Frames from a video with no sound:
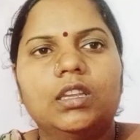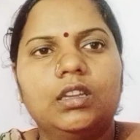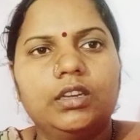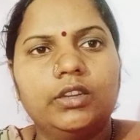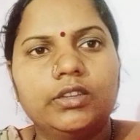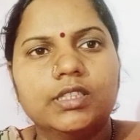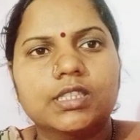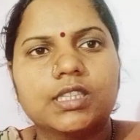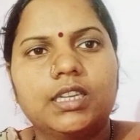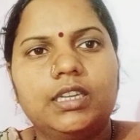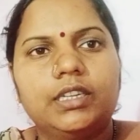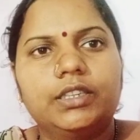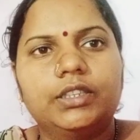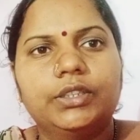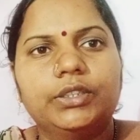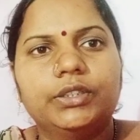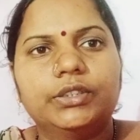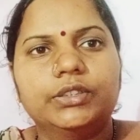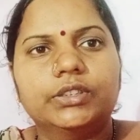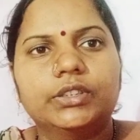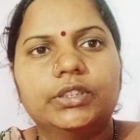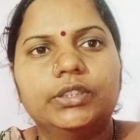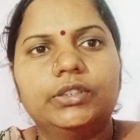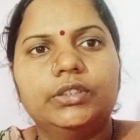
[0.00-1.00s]
नमस्कार
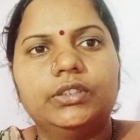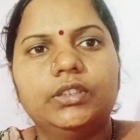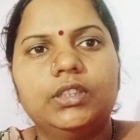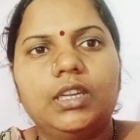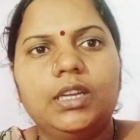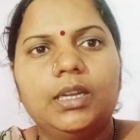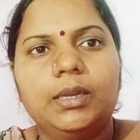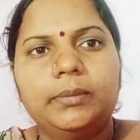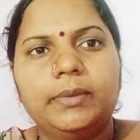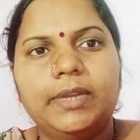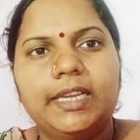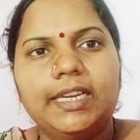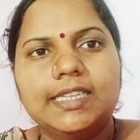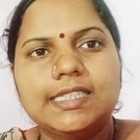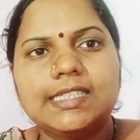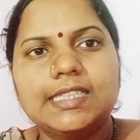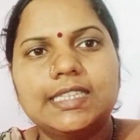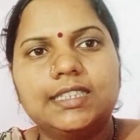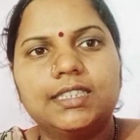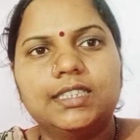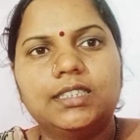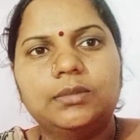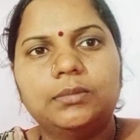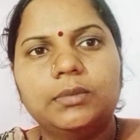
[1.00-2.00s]
दोस्तों हमारे
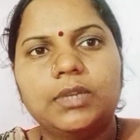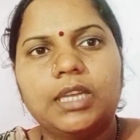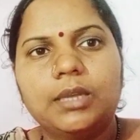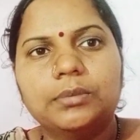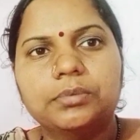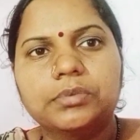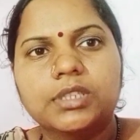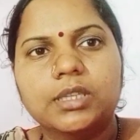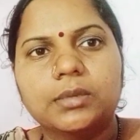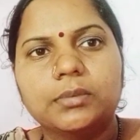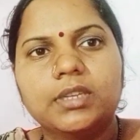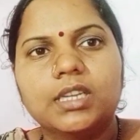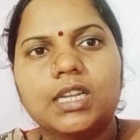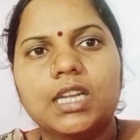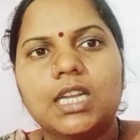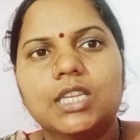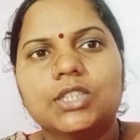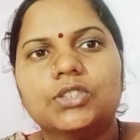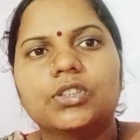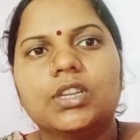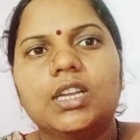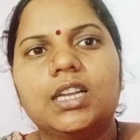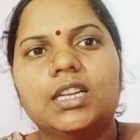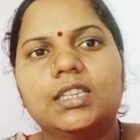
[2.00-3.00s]
चैनल में आप सभी का
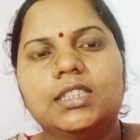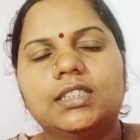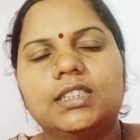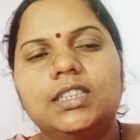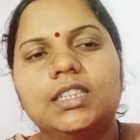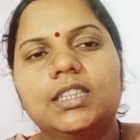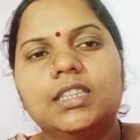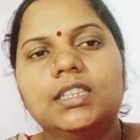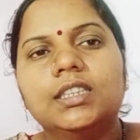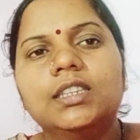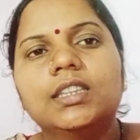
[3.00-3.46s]
स्वागत है